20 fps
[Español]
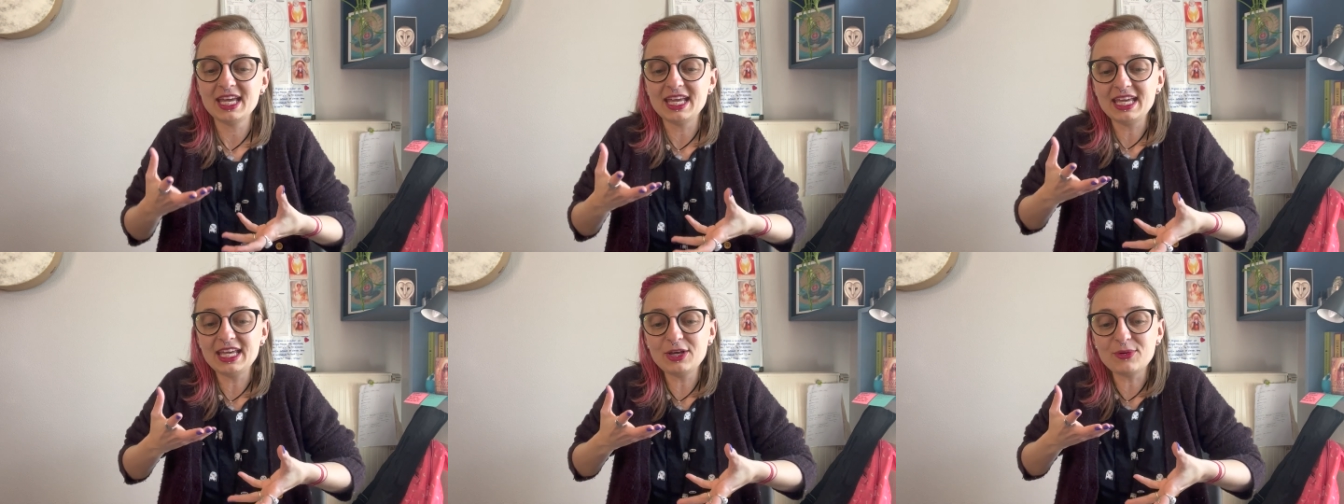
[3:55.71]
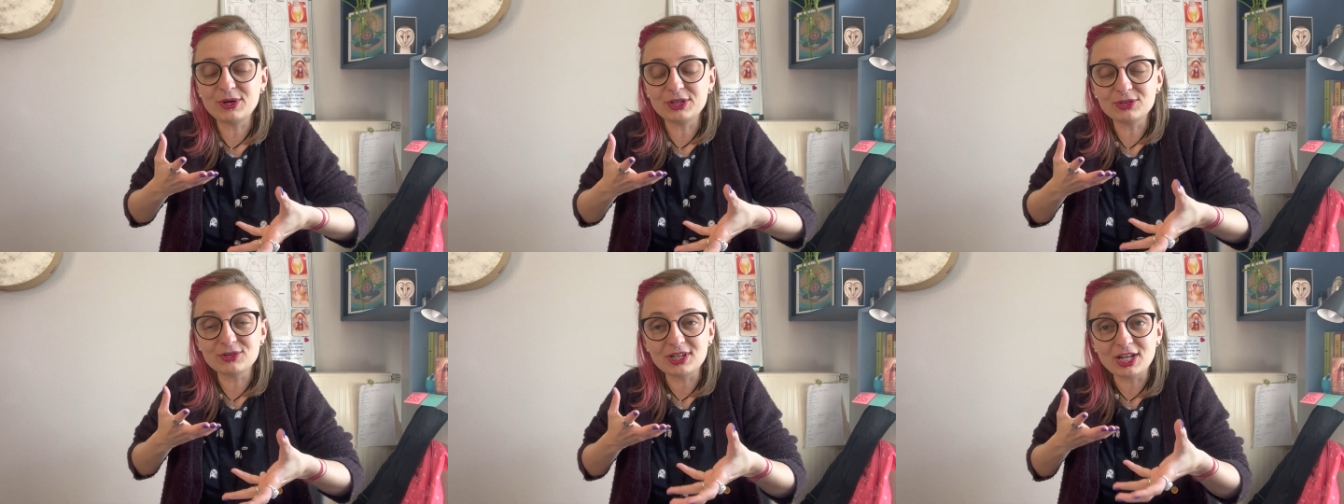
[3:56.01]
Y
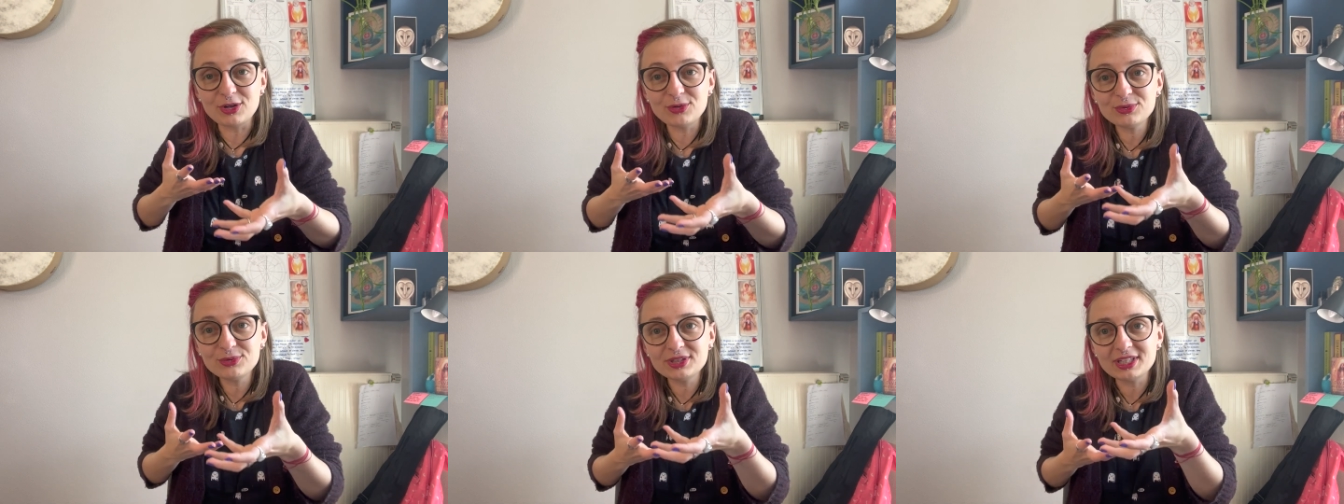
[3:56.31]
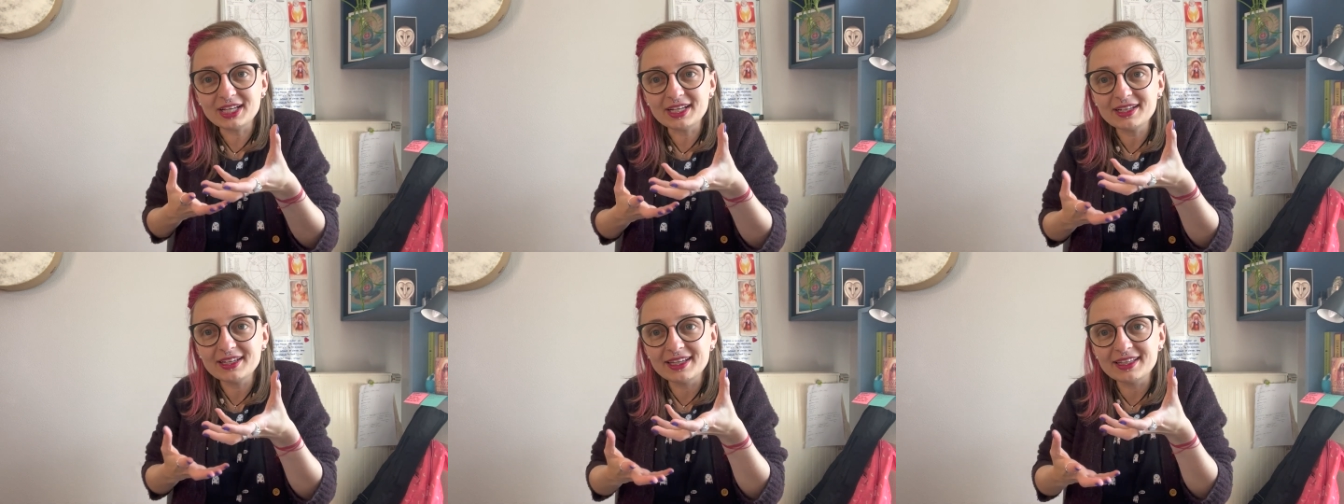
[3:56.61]
cuando la
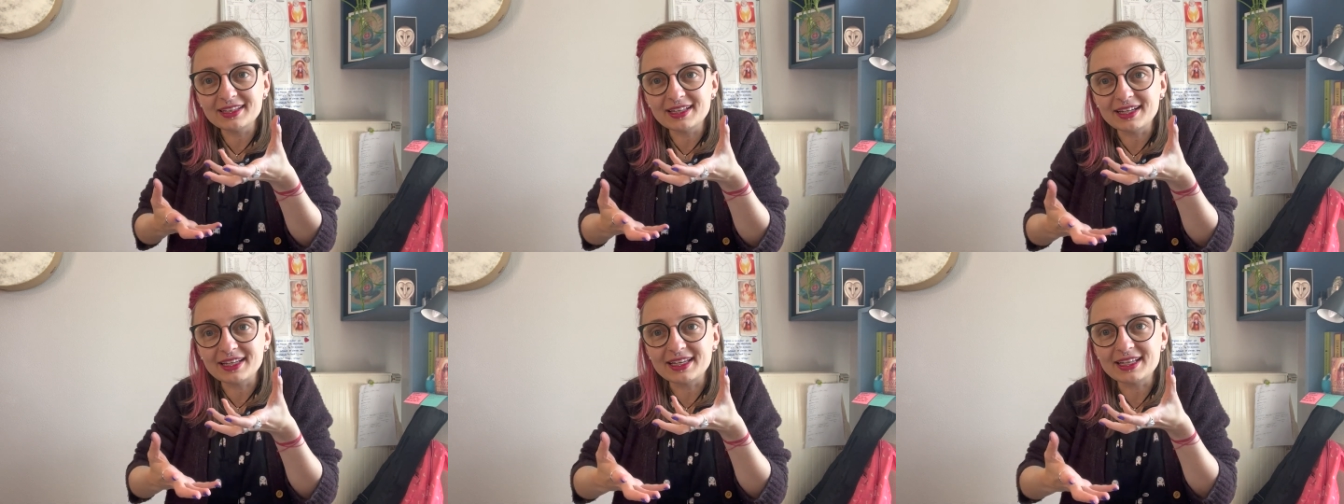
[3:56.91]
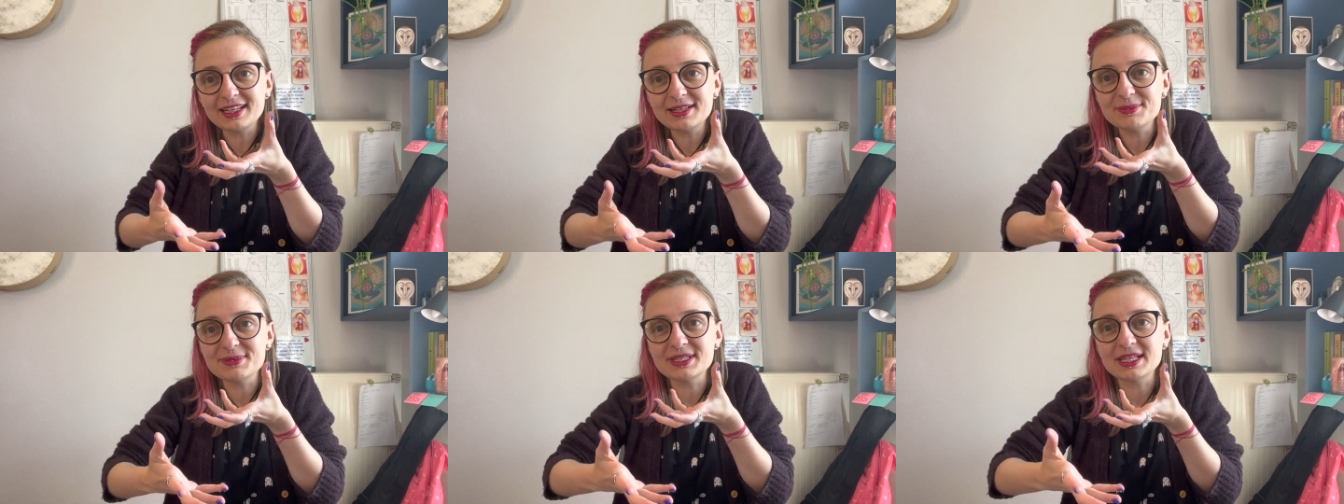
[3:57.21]
luna en el
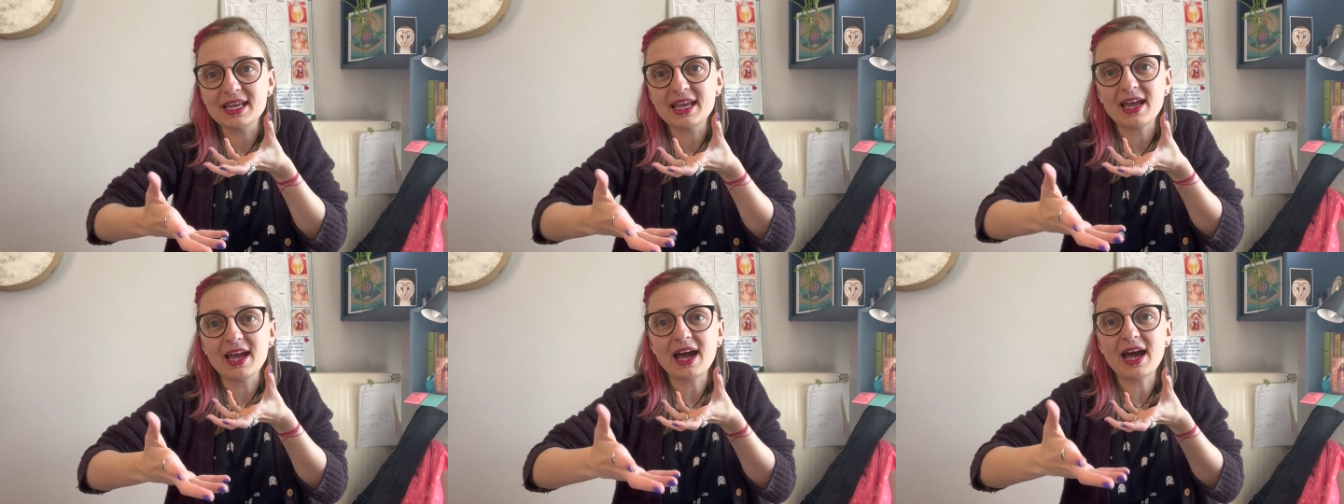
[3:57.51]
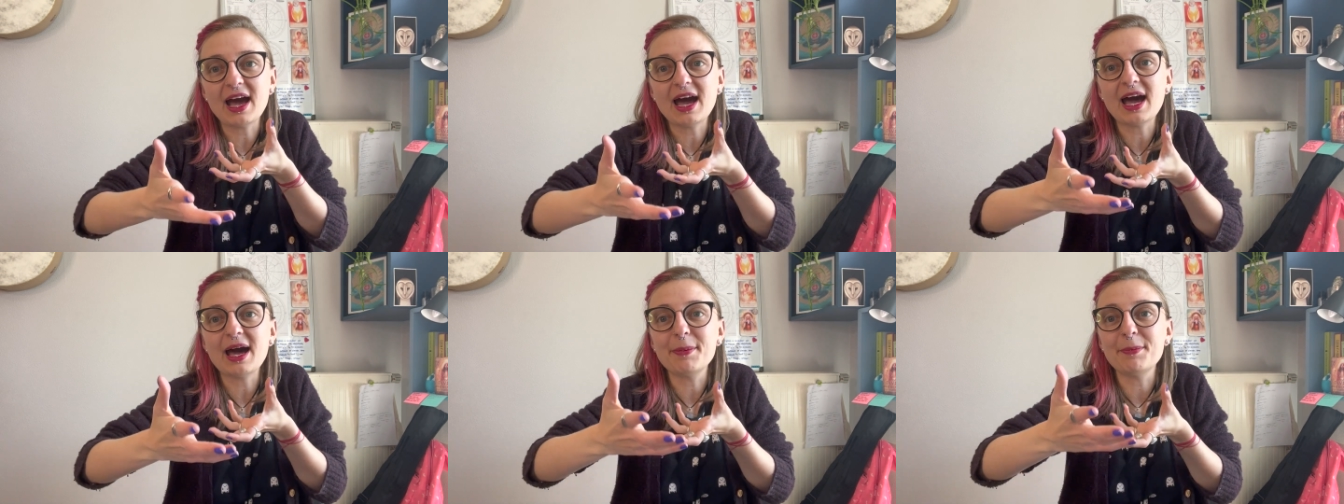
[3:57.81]
eclipse
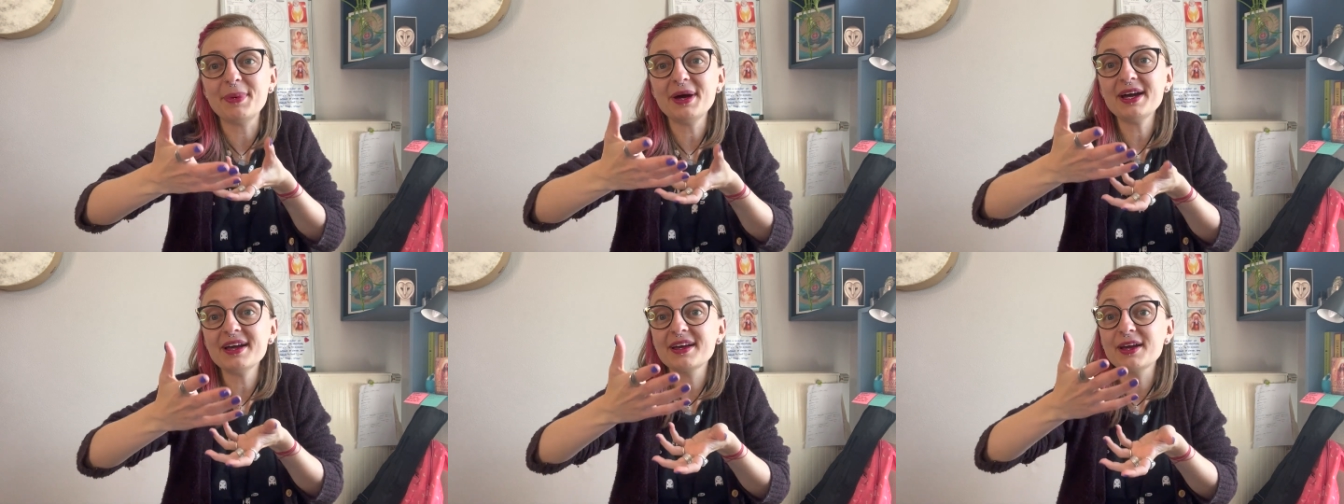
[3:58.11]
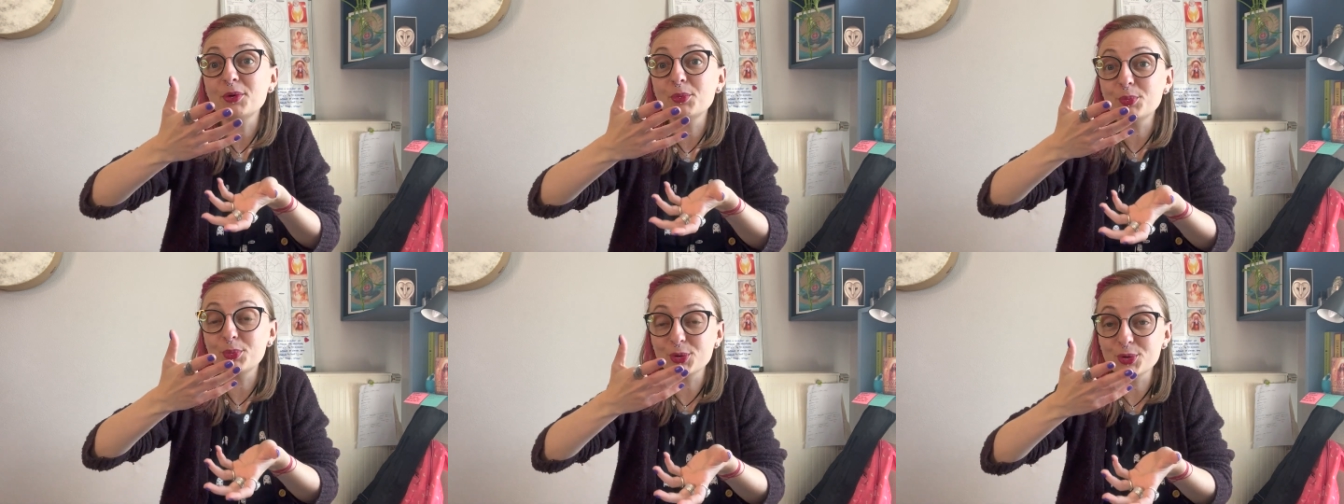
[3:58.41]
apaga
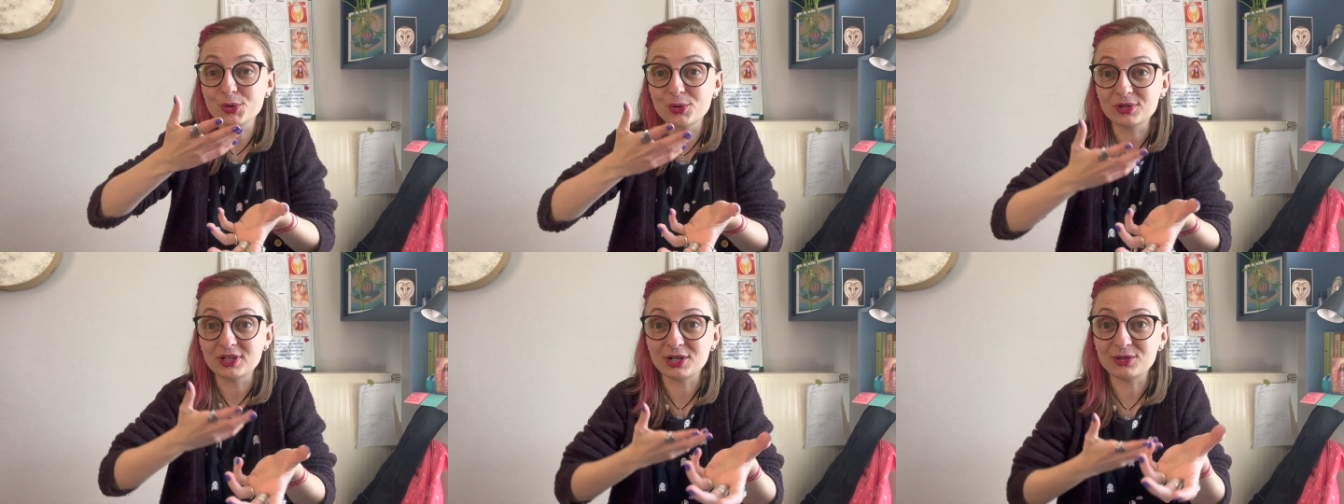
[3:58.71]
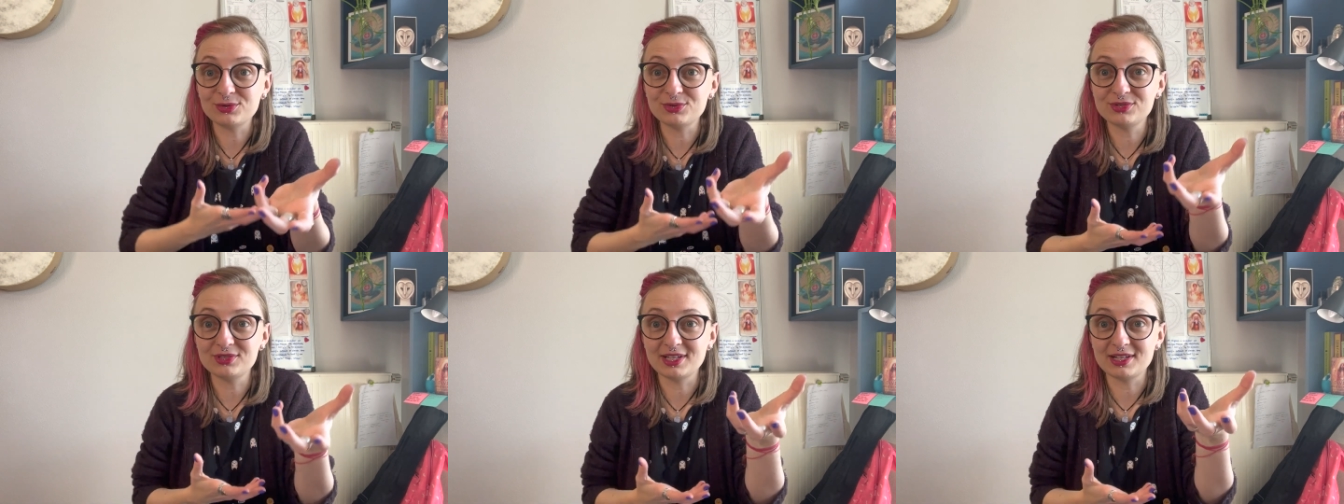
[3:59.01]
un poco la
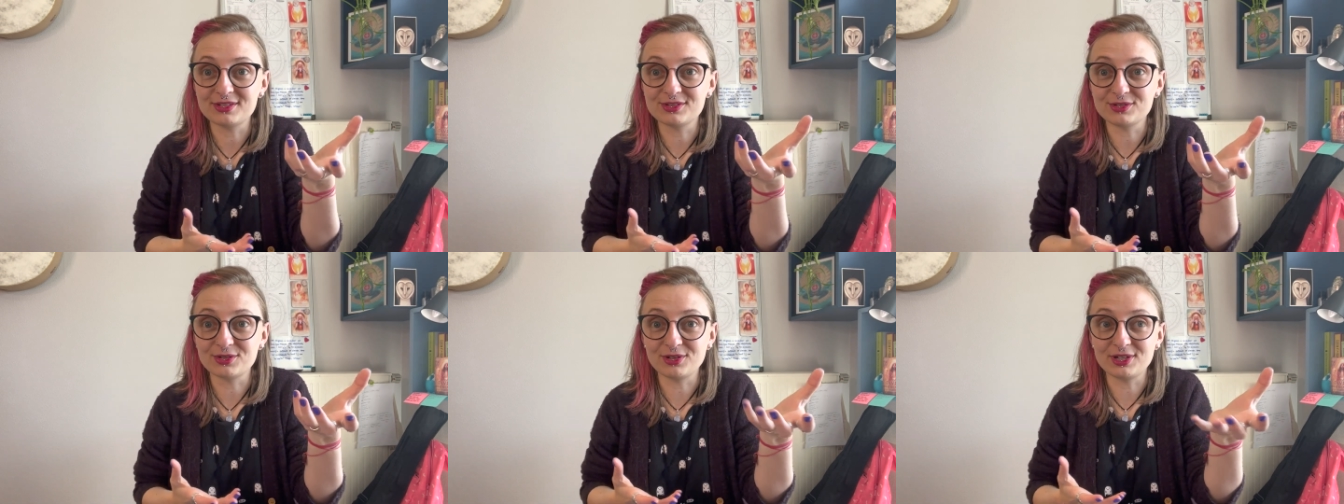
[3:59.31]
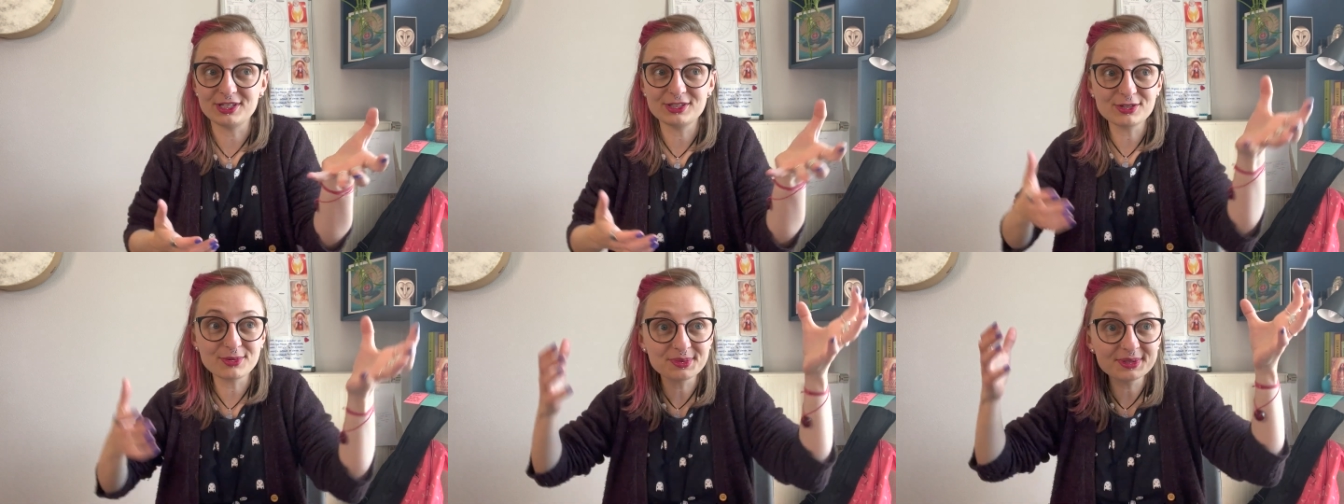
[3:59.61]
luz del sol,
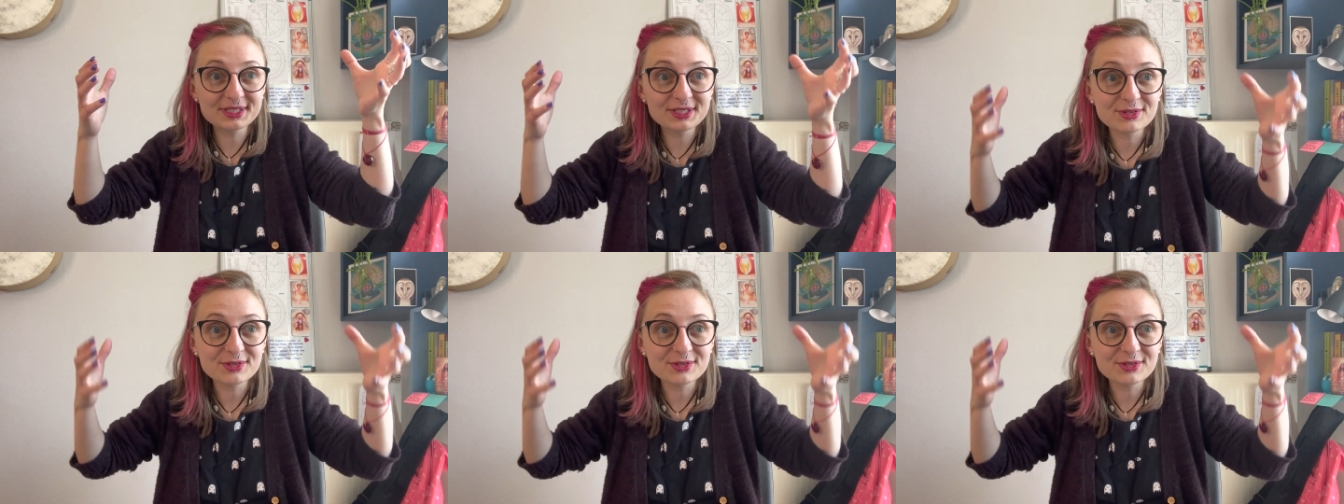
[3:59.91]
es como si